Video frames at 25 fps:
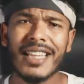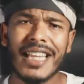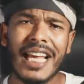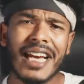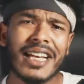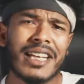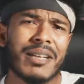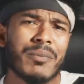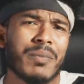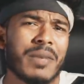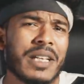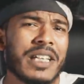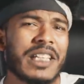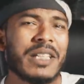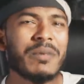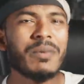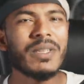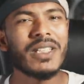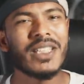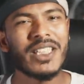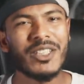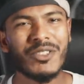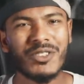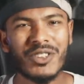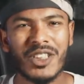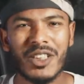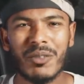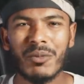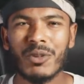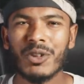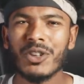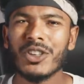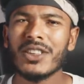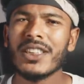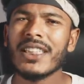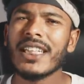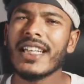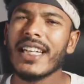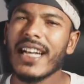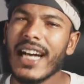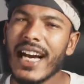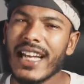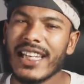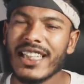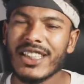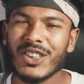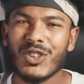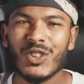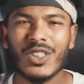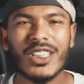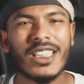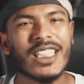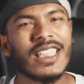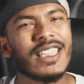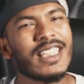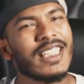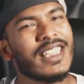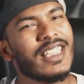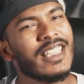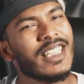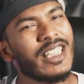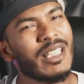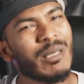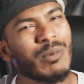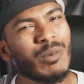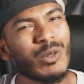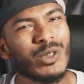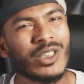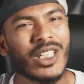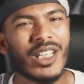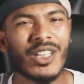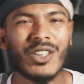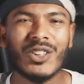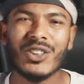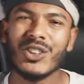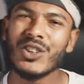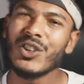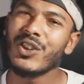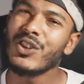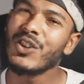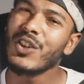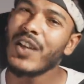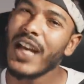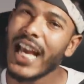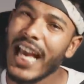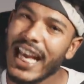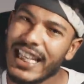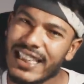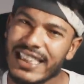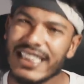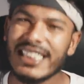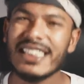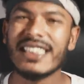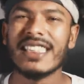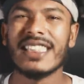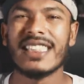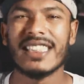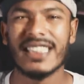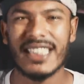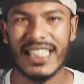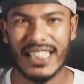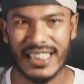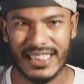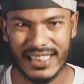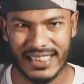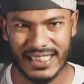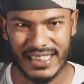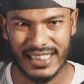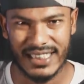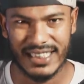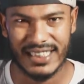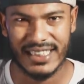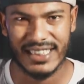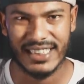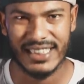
নাকি বিটিভি নিউজের মতো যারা কানে শুনে না তাদেরকে বোঝানোর জন্য অ্যাসিস্ট্যান্ট রাখছেন